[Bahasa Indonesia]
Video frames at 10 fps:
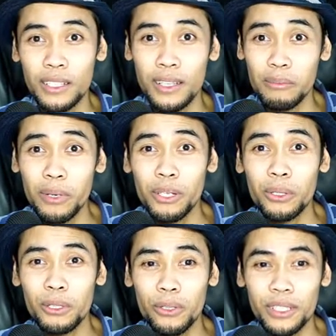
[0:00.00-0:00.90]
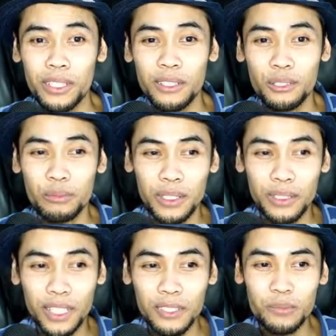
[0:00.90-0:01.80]
Kenapa call to action itu
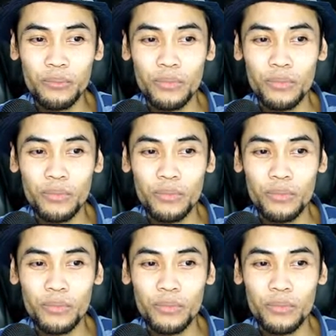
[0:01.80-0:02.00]
penting?